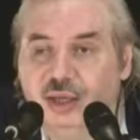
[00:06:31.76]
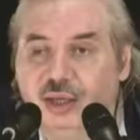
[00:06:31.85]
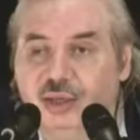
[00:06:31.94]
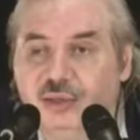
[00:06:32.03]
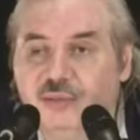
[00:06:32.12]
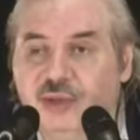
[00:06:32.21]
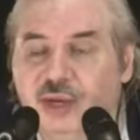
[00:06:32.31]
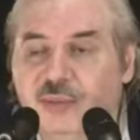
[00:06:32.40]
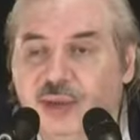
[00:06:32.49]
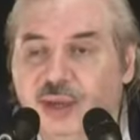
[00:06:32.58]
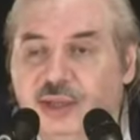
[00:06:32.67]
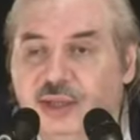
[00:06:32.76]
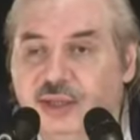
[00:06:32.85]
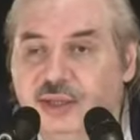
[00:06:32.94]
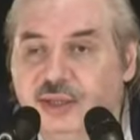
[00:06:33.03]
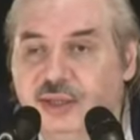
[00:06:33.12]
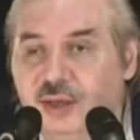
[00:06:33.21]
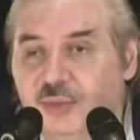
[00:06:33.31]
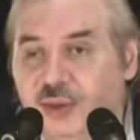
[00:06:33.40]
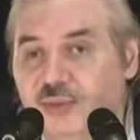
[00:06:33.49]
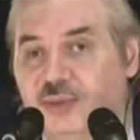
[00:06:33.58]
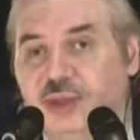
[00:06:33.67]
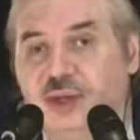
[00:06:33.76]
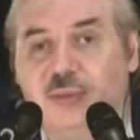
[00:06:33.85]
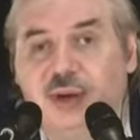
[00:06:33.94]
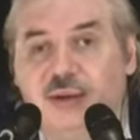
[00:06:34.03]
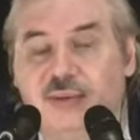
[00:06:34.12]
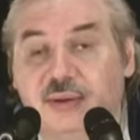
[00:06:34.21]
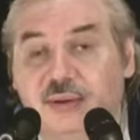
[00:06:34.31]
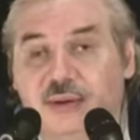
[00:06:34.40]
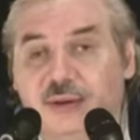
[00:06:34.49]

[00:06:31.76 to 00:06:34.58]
и чтобы выгребали деньги из них карманов, это их право.